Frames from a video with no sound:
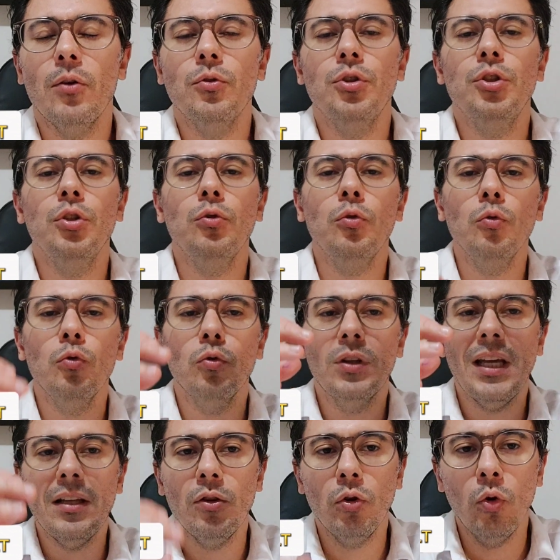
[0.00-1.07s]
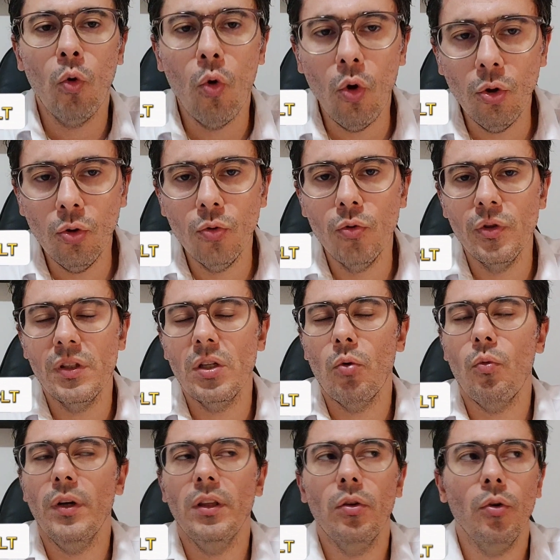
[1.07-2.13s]
O Instituto está todo no
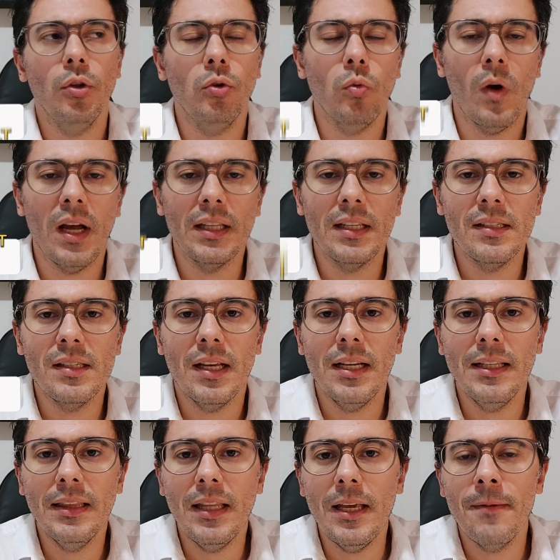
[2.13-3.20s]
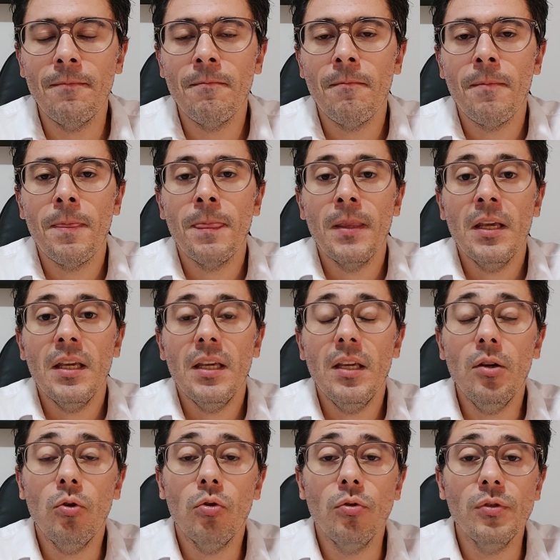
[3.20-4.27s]
58A da CLT,
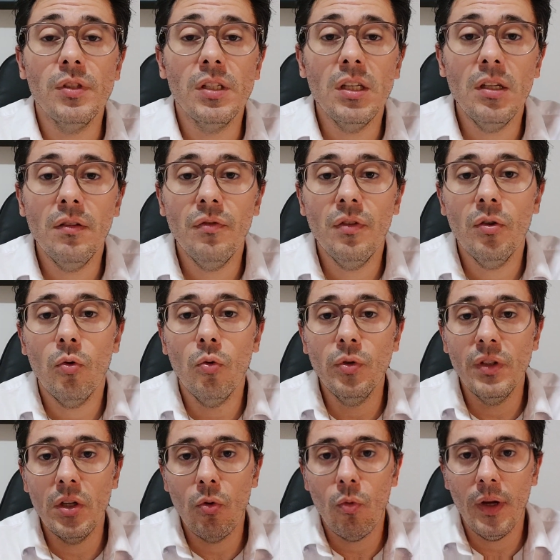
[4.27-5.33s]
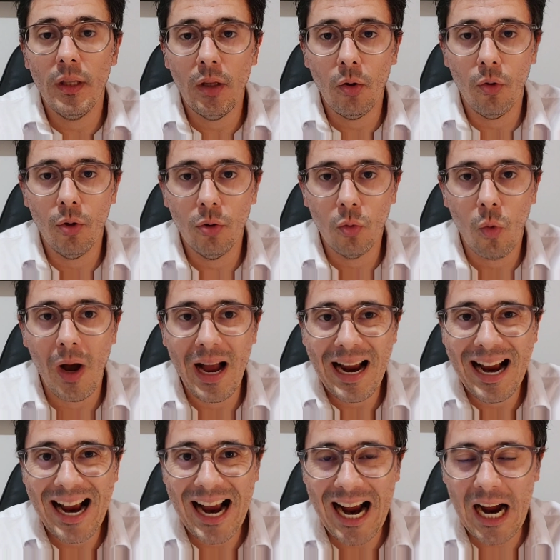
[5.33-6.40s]
inclusive o 58A
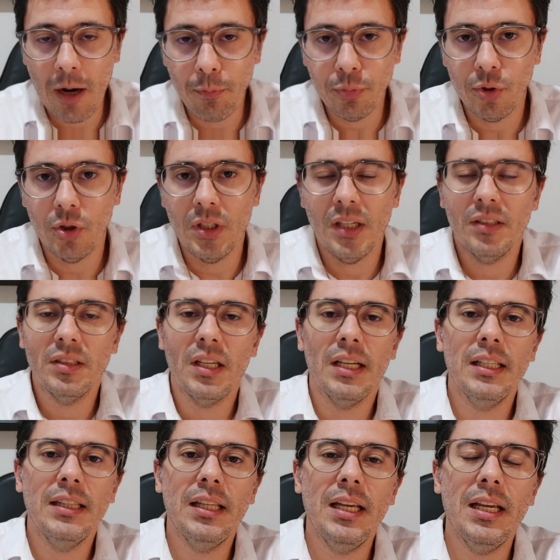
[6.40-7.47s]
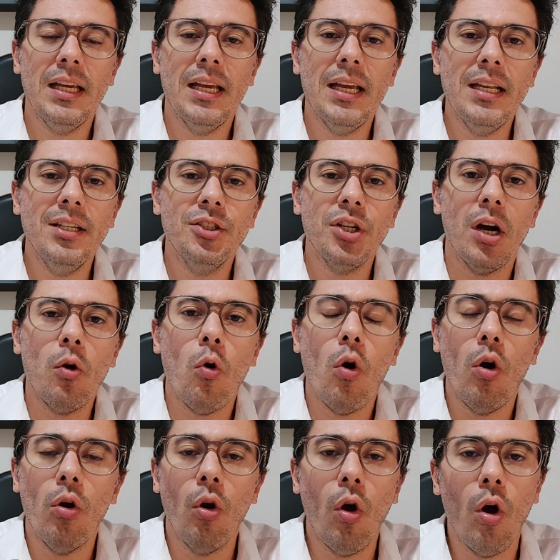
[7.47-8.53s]
CAPT da CLT, ele já
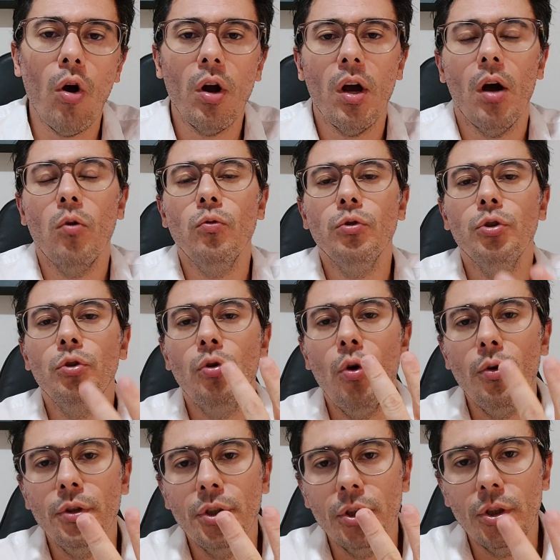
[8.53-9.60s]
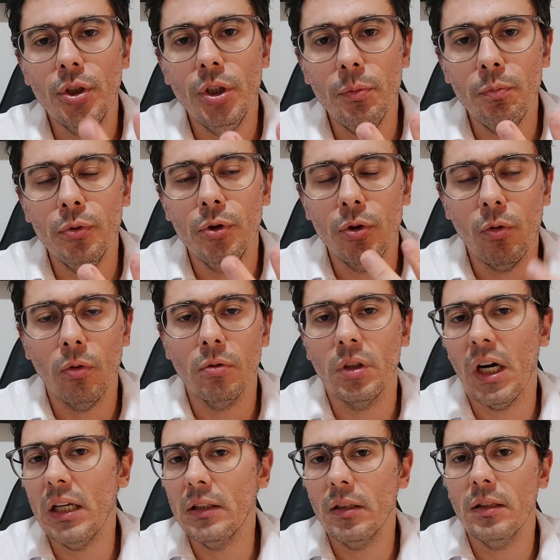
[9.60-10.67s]
coloca os dois tipos de
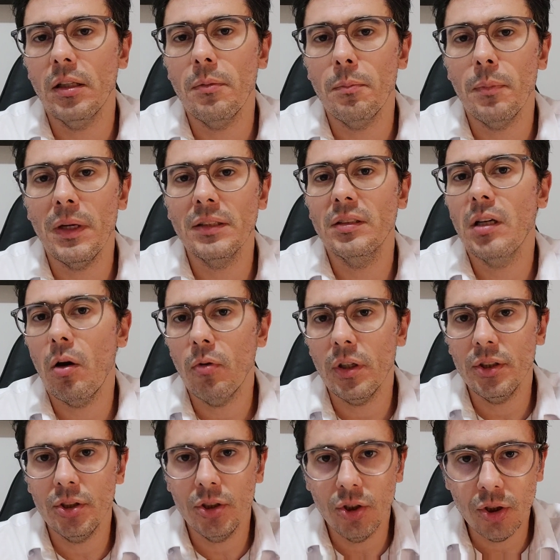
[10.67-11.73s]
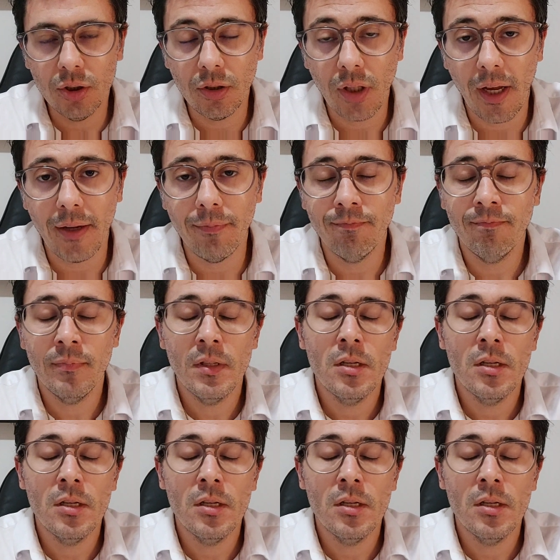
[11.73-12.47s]
contrato a tempo parcial que a gente tem.